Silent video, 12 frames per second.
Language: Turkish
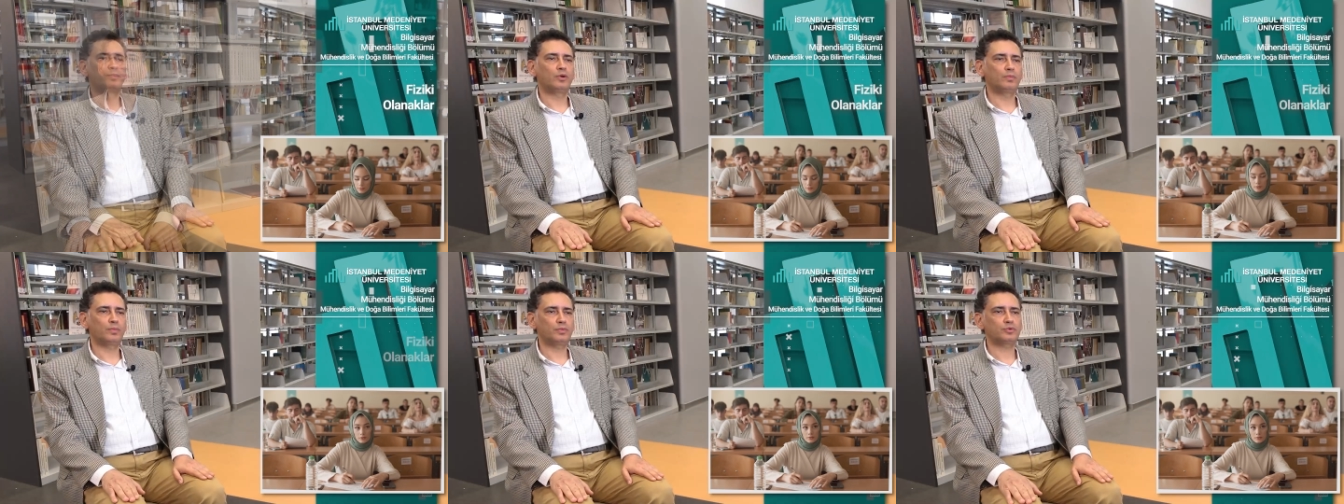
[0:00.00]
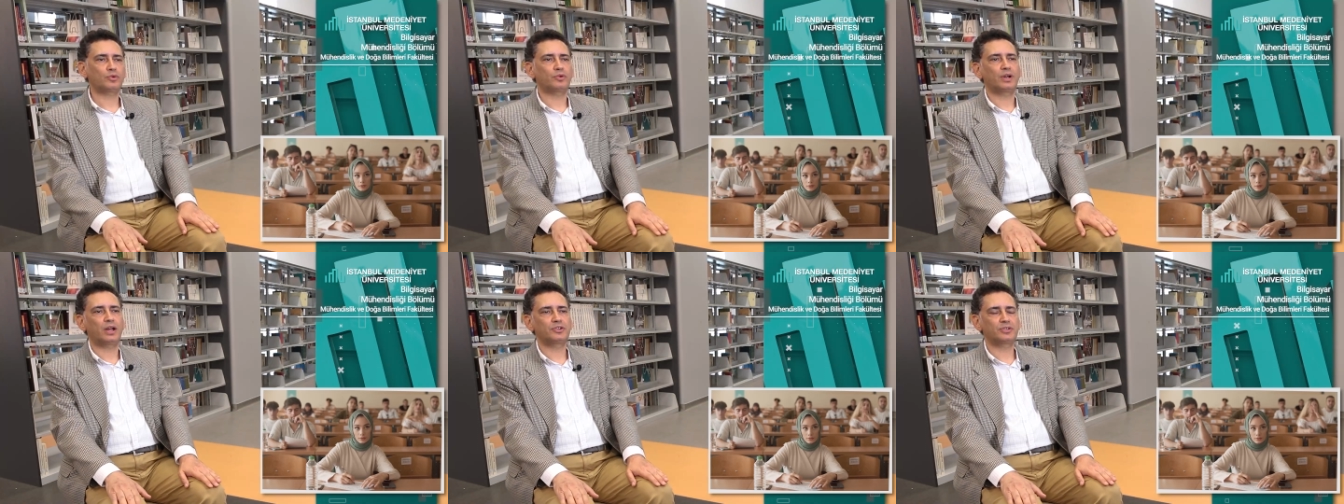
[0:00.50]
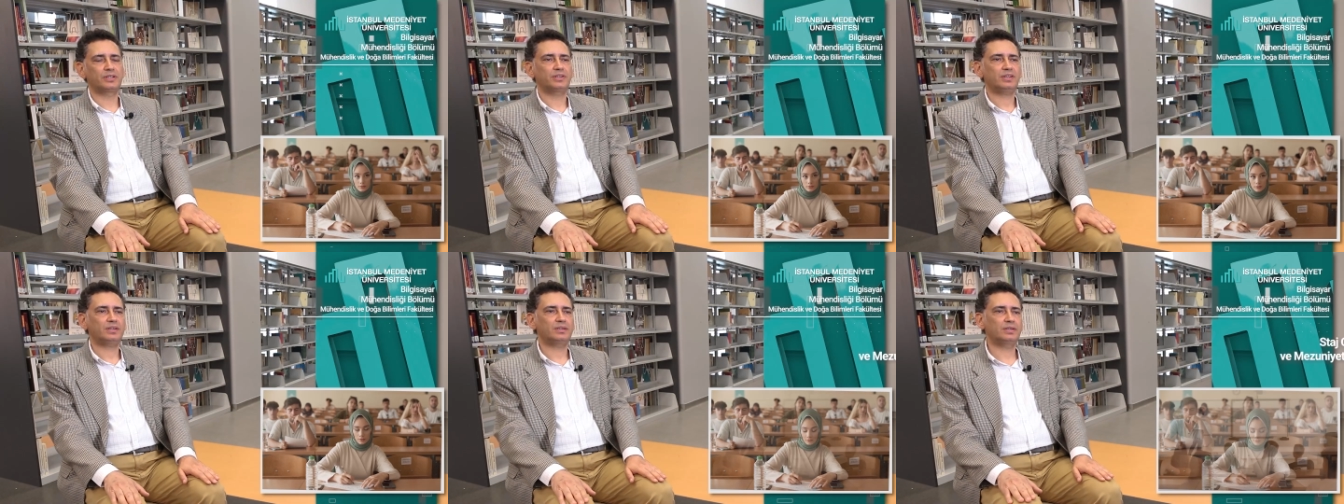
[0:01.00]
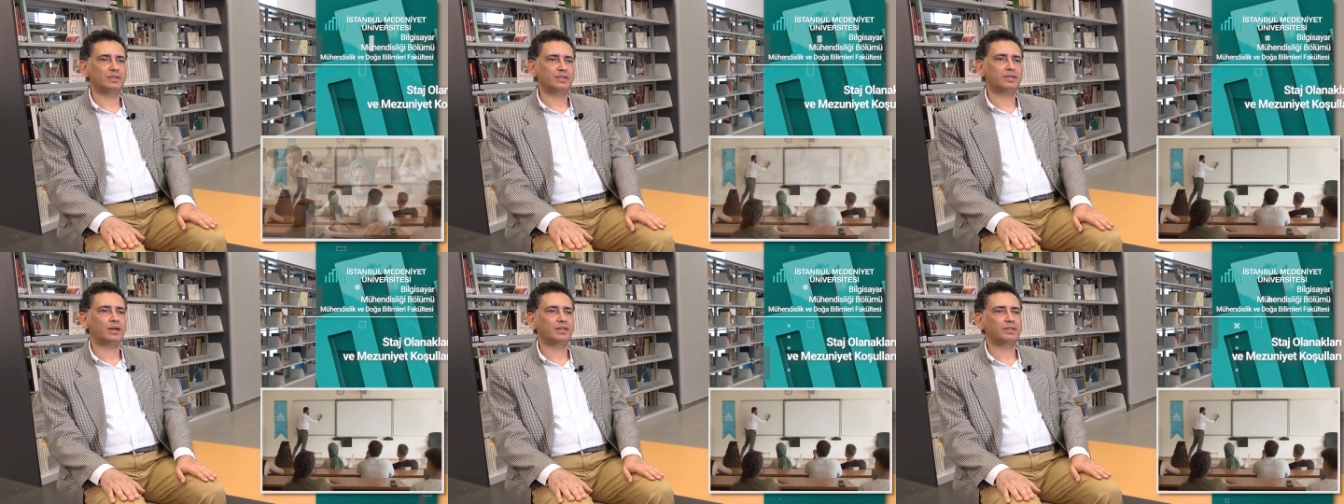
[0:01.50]
Bölümümüz öğrencileri e,
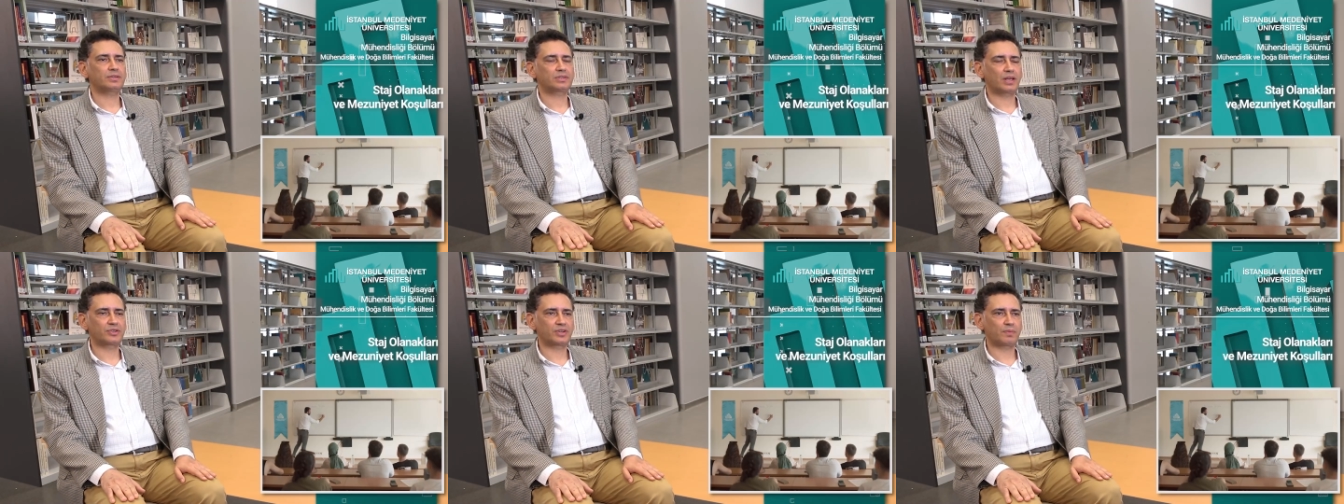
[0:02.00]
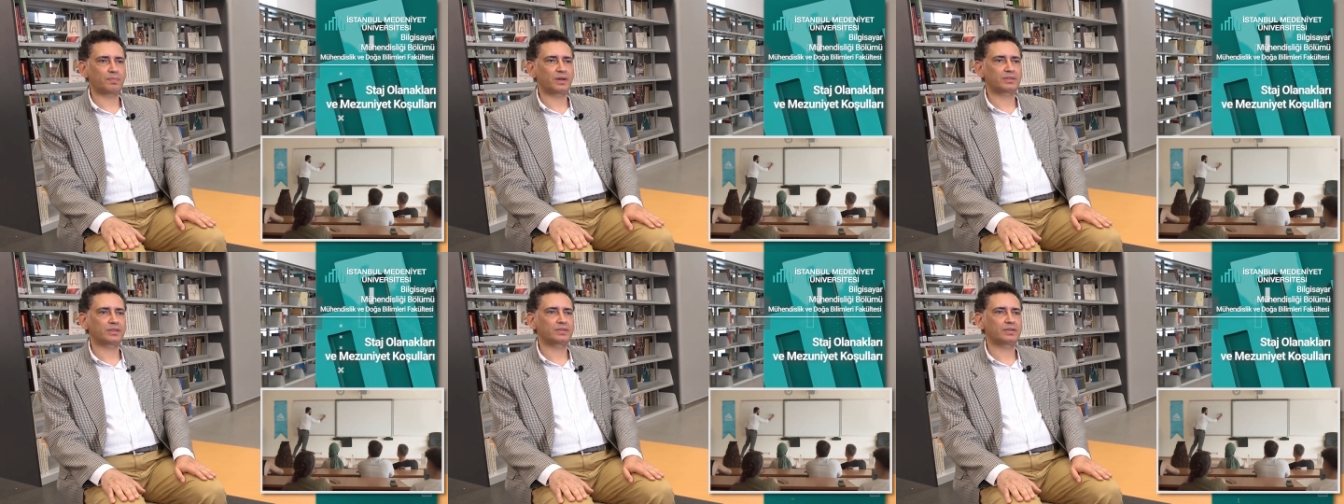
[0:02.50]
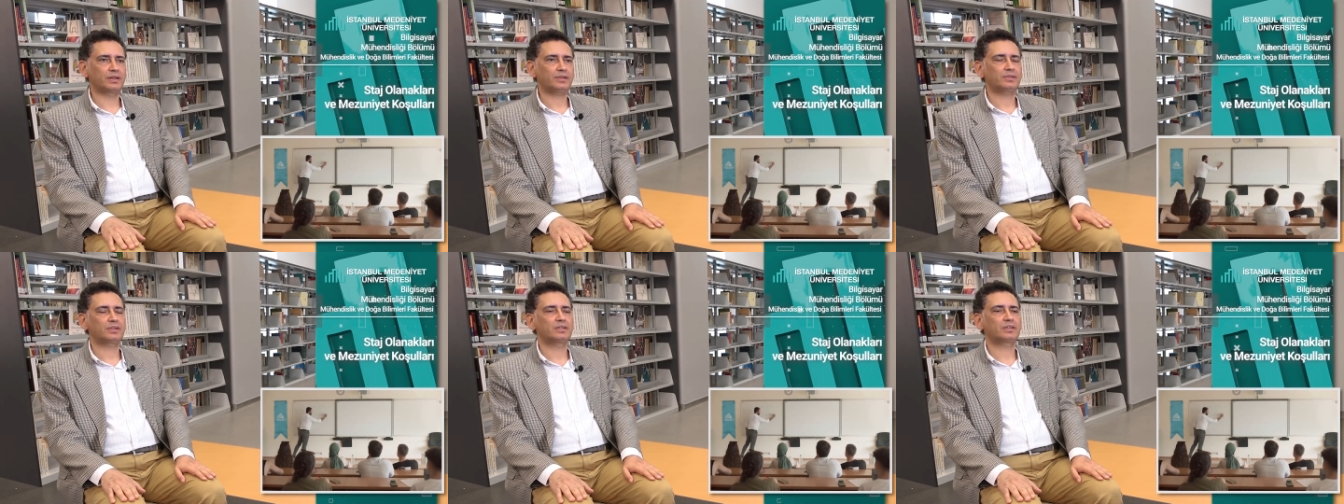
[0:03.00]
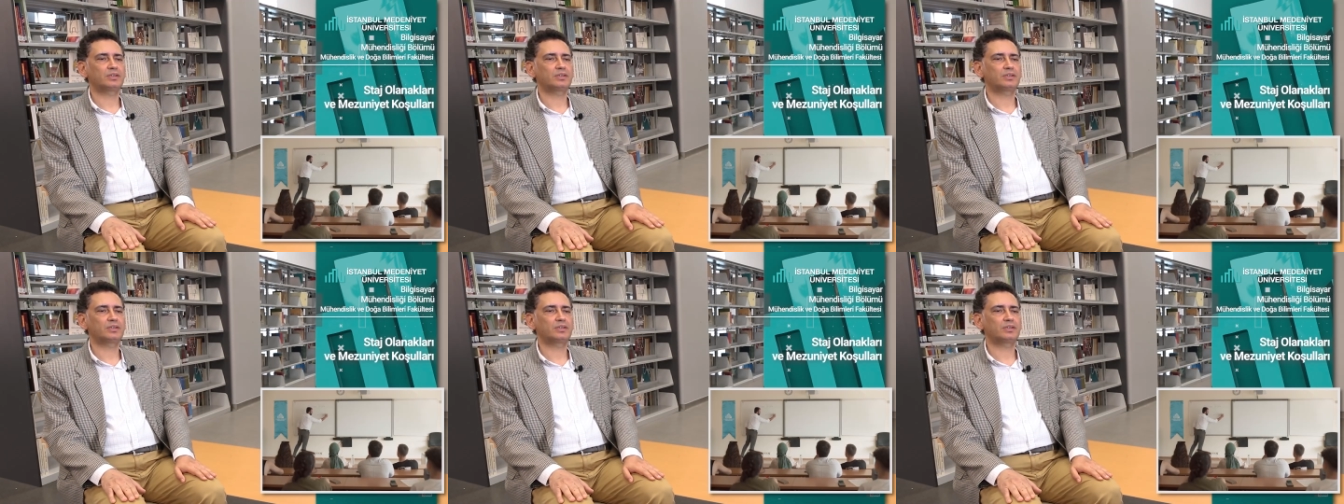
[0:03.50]
iki adet staj yapmaktadırlar.